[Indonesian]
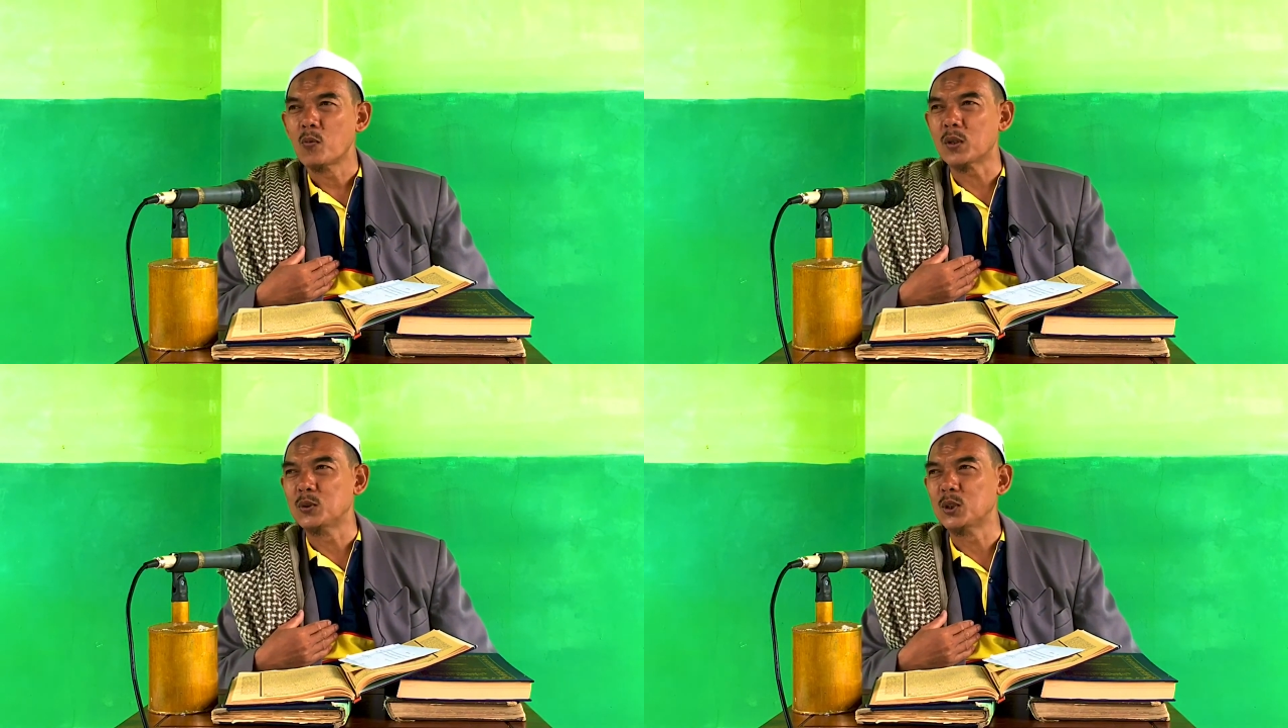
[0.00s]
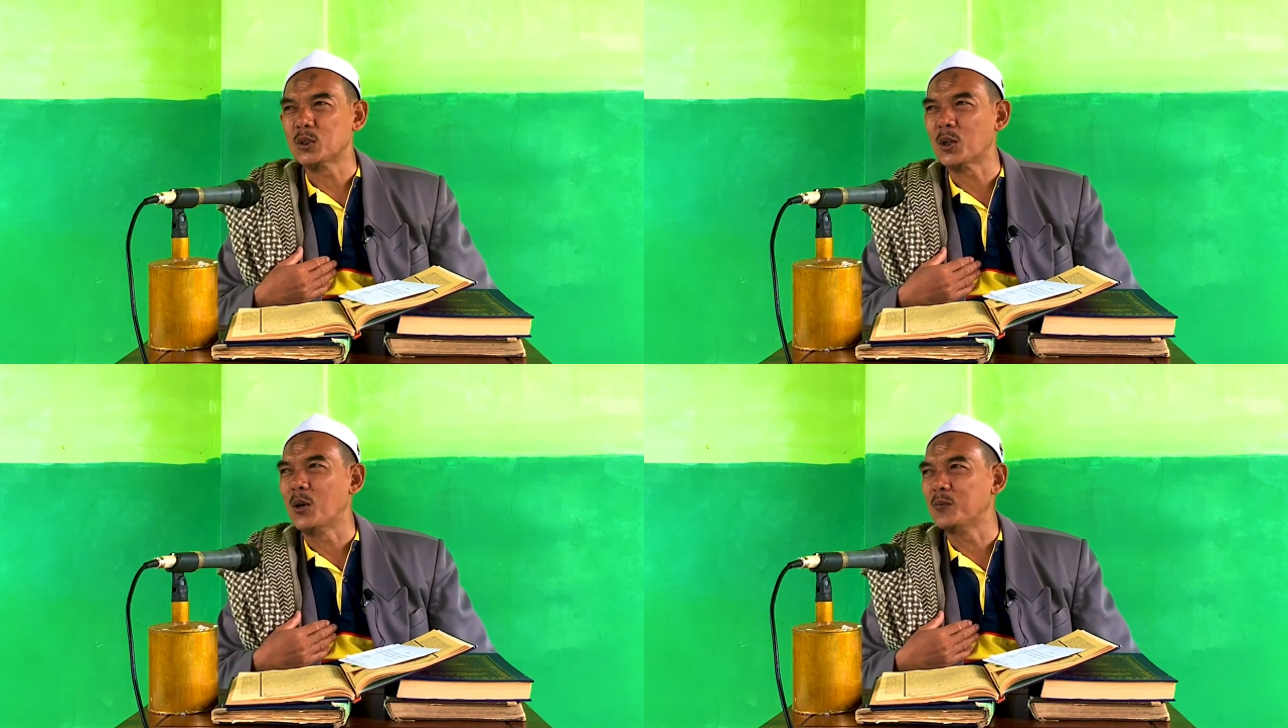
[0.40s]
Waduh
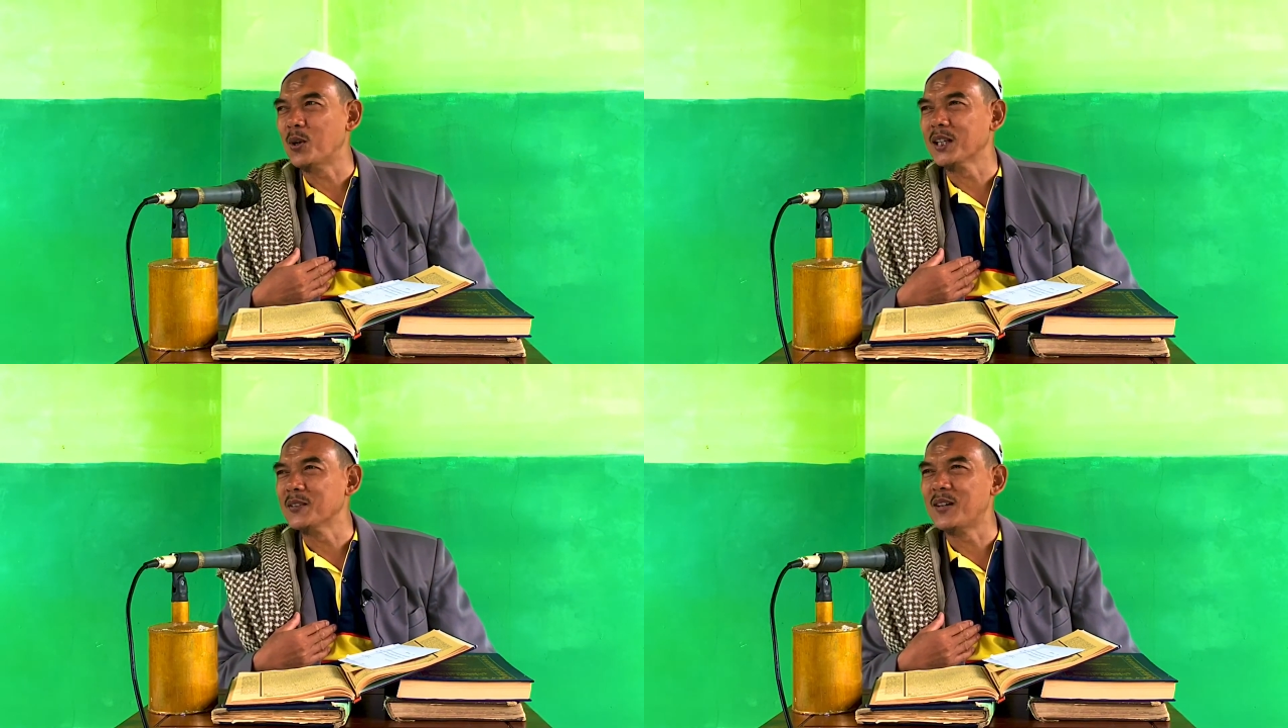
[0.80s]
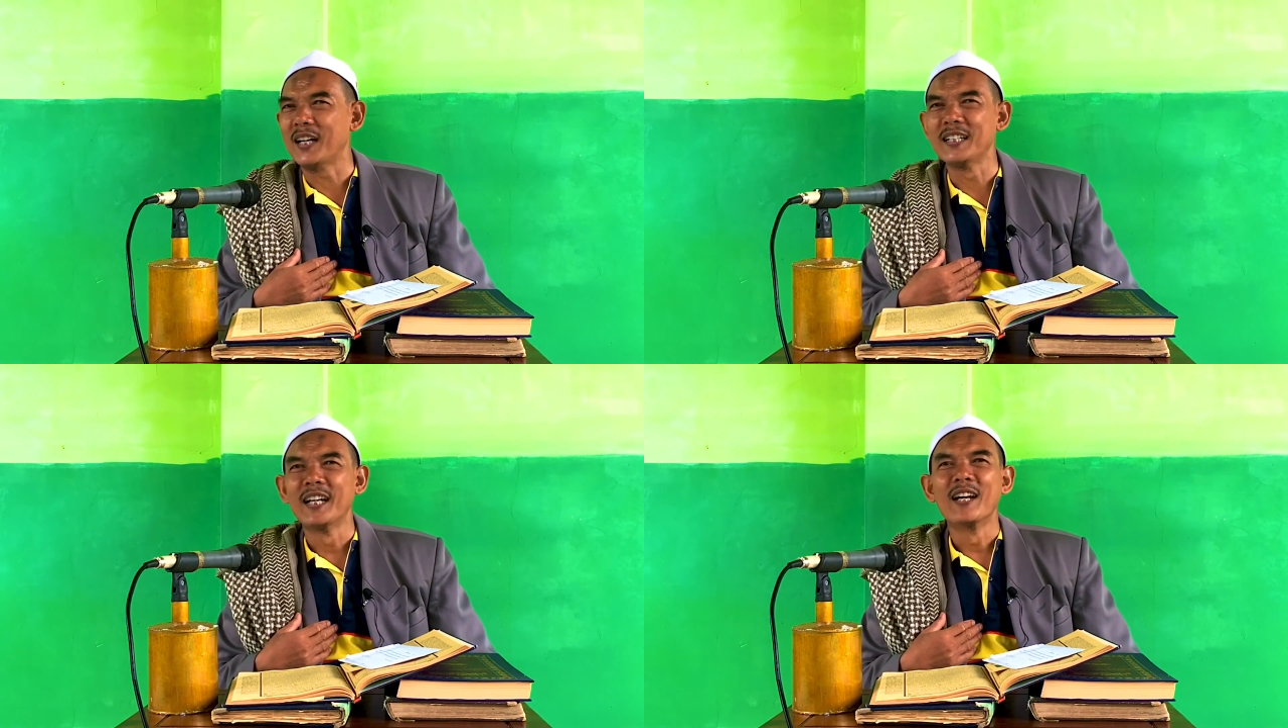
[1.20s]
e sapa iki
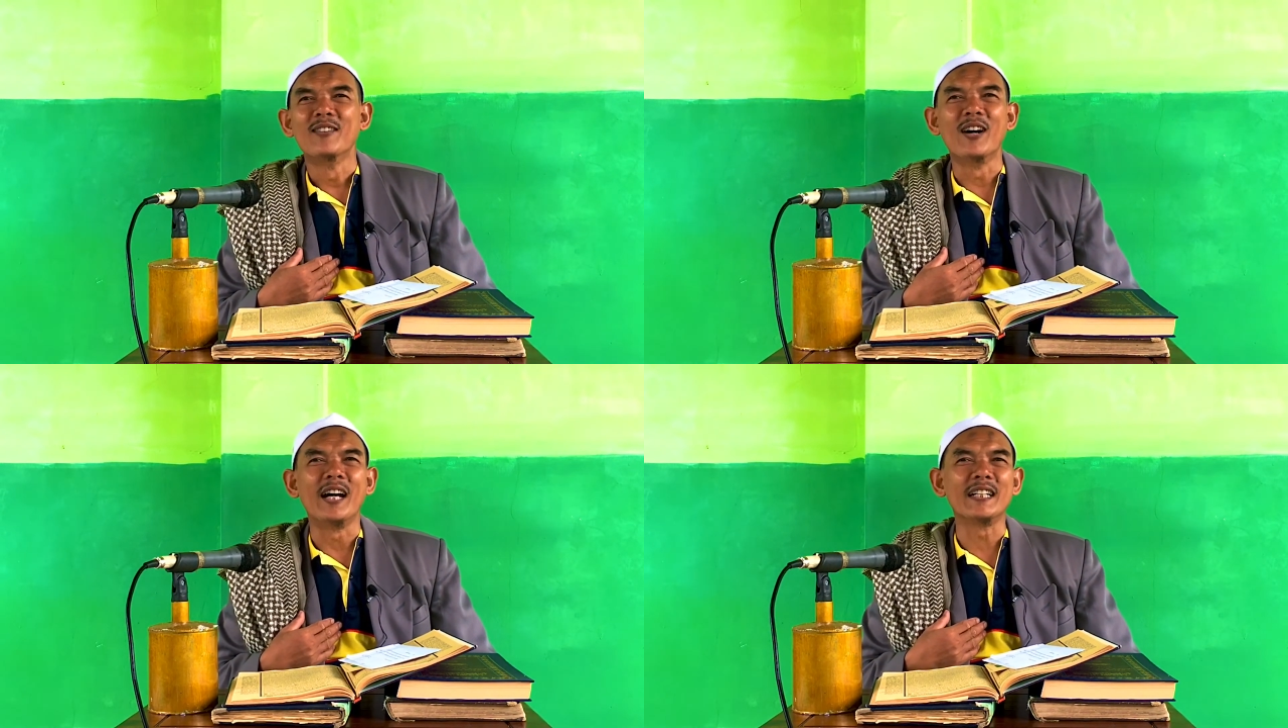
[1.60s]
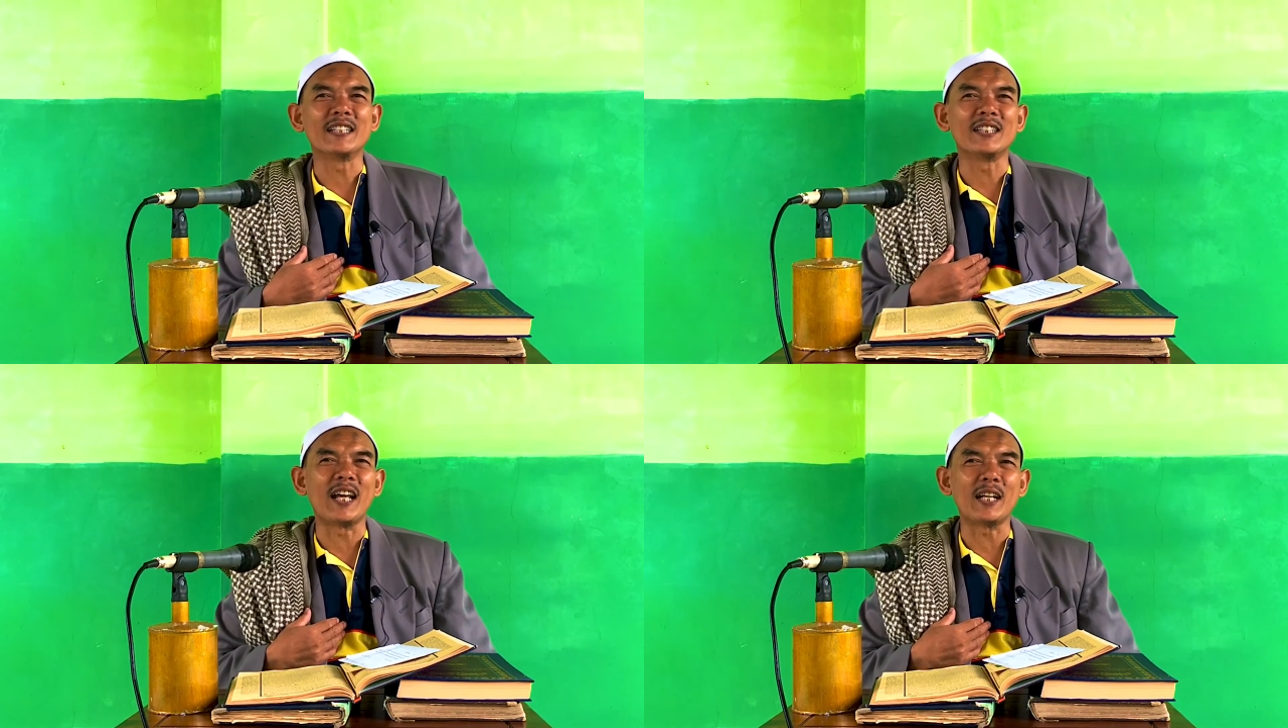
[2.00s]
mangan. Wah
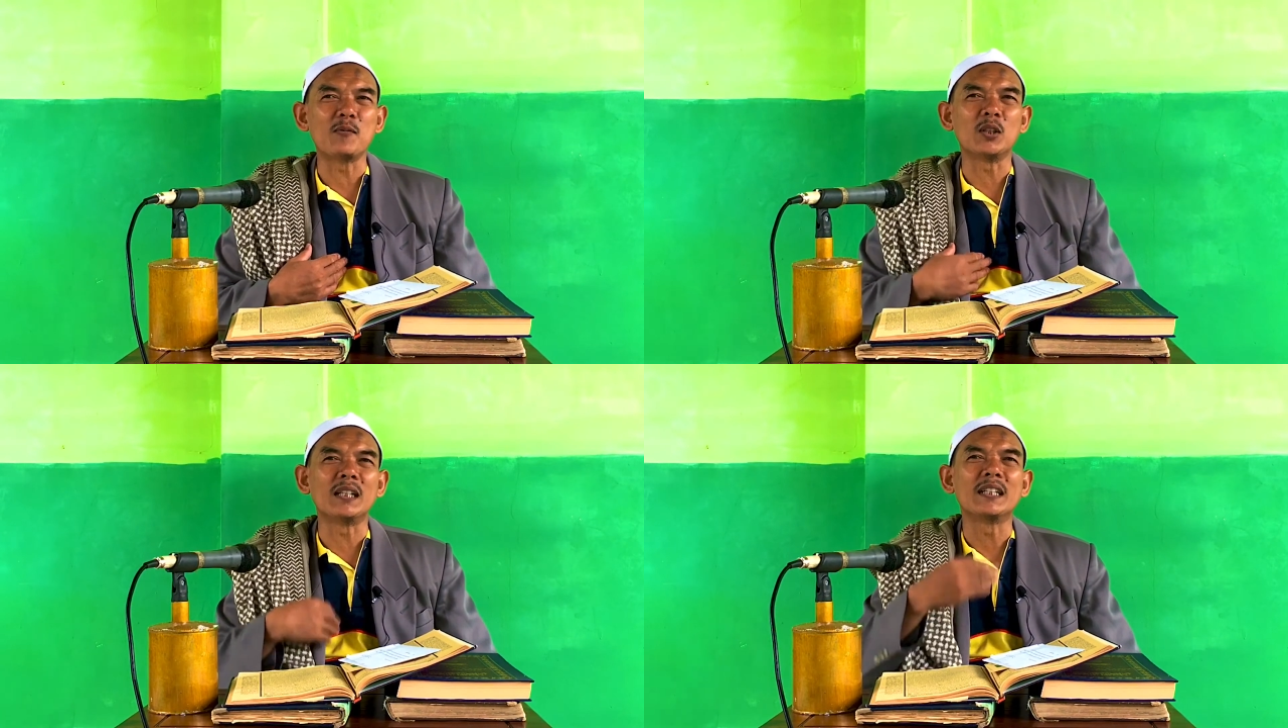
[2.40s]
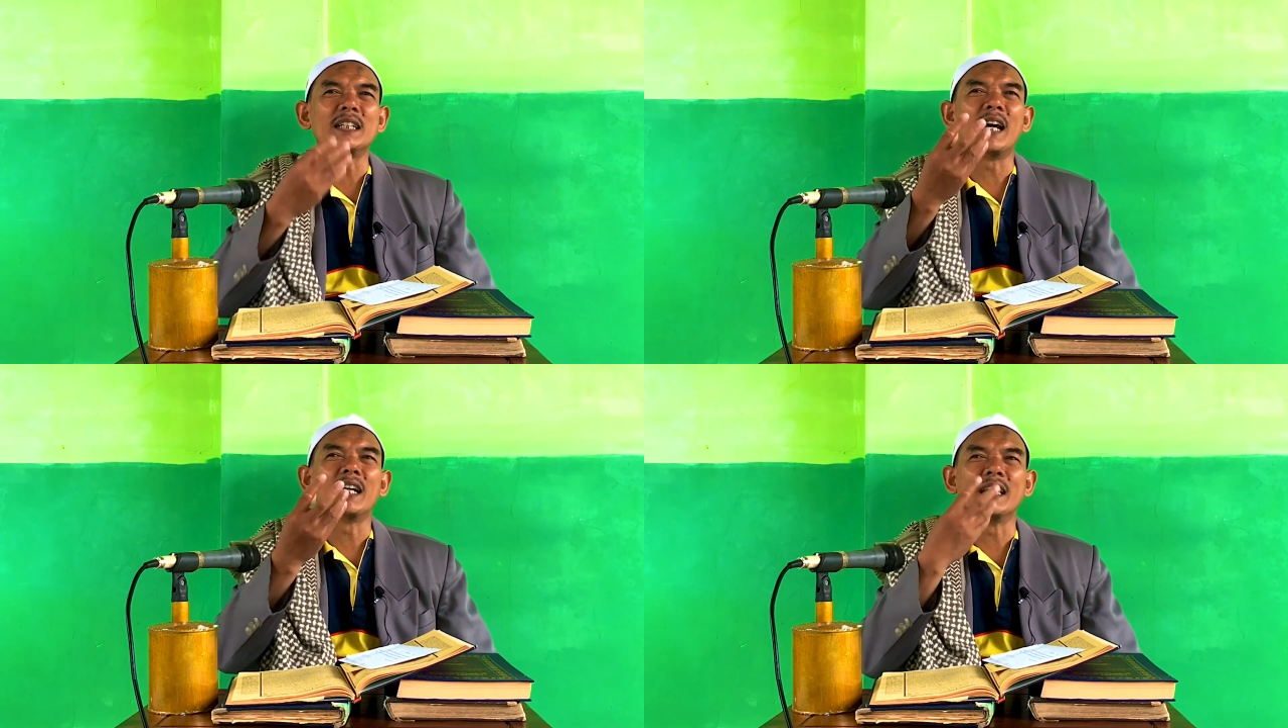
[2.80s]
niki jenenge mboten
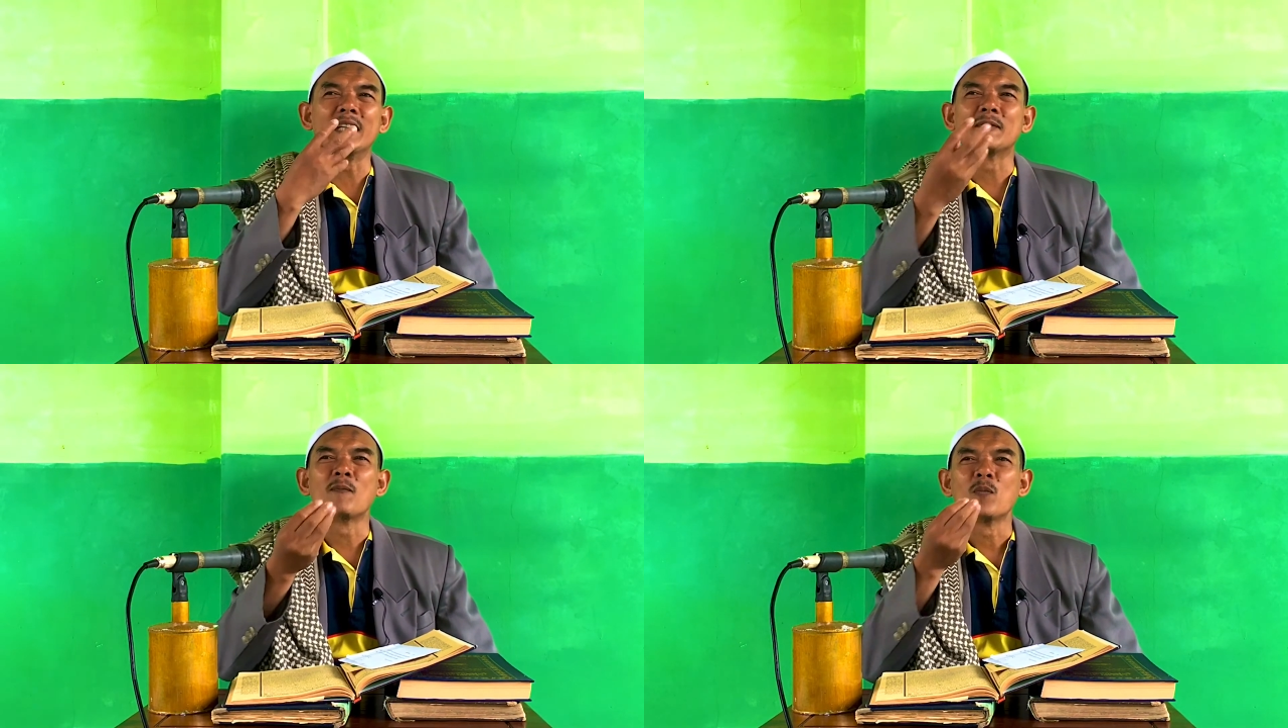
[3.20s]
genah nggih